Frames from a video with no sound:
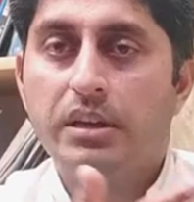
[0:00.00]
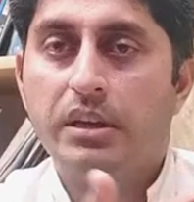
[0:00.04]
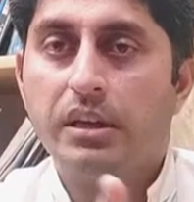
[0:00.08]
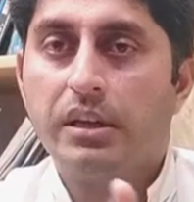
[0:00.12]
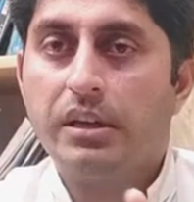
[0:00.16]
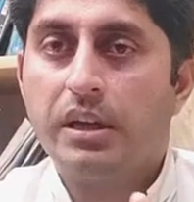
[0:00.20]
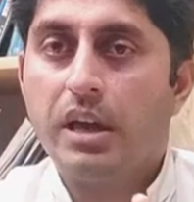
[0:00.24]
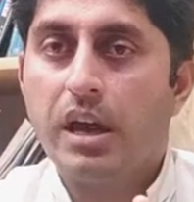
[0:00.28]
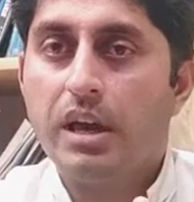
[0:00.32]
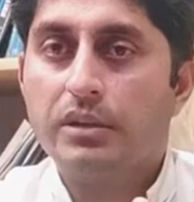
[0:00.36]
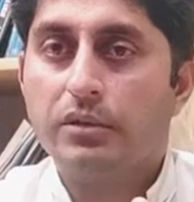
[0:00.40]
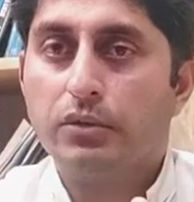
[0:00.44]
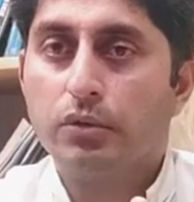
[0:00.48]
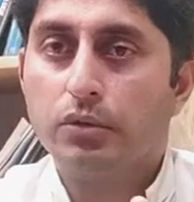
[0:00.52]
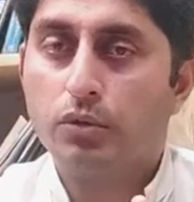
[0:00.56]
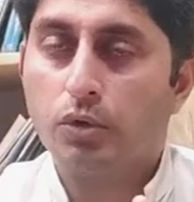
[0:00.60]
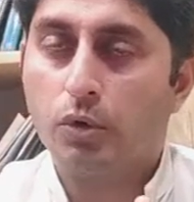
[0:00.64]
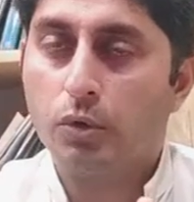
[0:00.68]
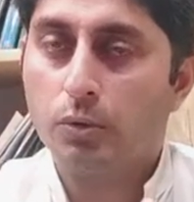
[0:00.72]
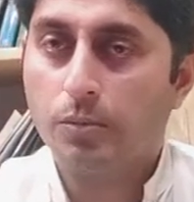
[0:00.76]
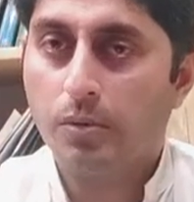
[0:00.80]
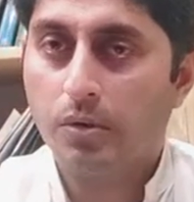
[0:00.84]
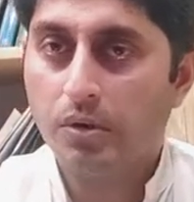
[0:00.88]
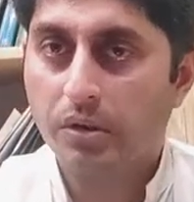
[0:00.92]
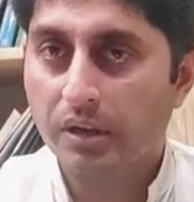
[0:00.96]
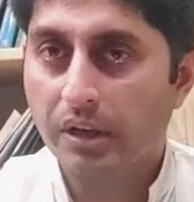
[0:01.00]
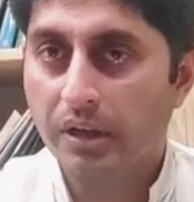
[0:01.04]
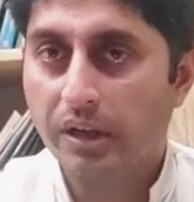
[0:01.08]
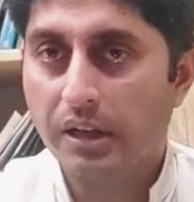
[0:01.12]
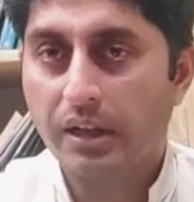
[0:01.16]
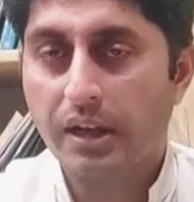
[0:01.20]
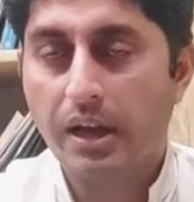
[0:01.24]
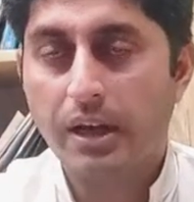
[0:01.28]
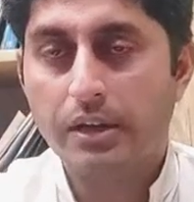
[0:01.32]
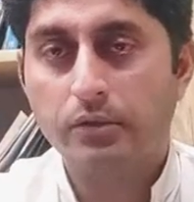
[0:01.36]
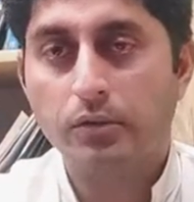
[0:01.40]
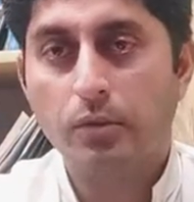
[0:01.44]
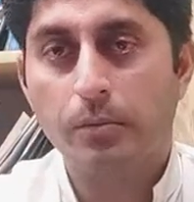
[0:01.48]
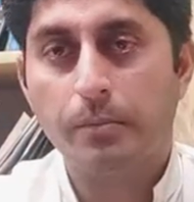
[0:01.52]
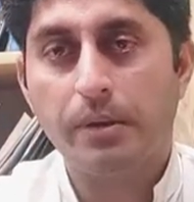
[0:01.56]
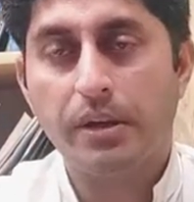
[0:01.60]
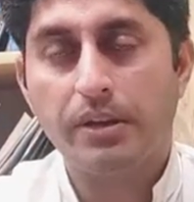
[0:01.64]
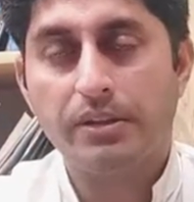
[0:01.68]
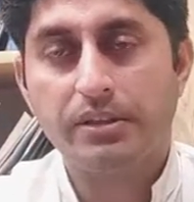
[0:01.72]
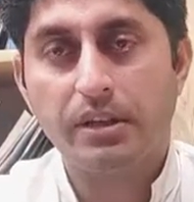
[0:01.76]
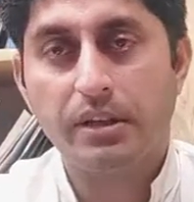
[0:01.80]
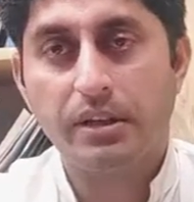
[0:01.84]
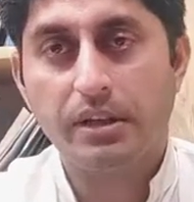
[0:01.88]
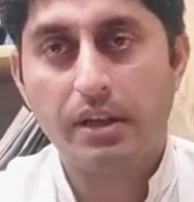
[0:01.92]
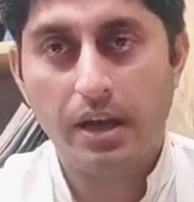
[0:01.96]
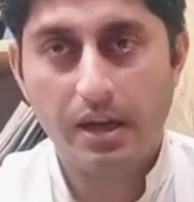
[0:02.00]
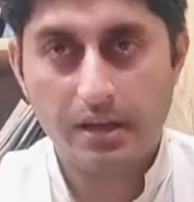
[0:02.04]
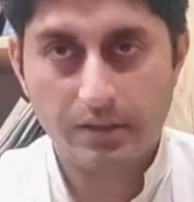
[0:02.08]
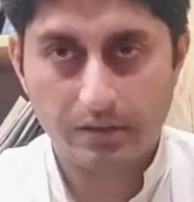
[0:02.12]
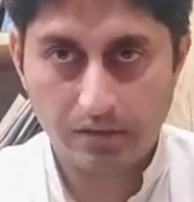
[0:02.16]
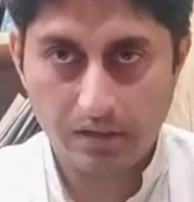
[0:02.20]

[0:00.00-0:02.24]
जी कि ना इसको तोड़ फोड़ करे ना इसको बेचे ना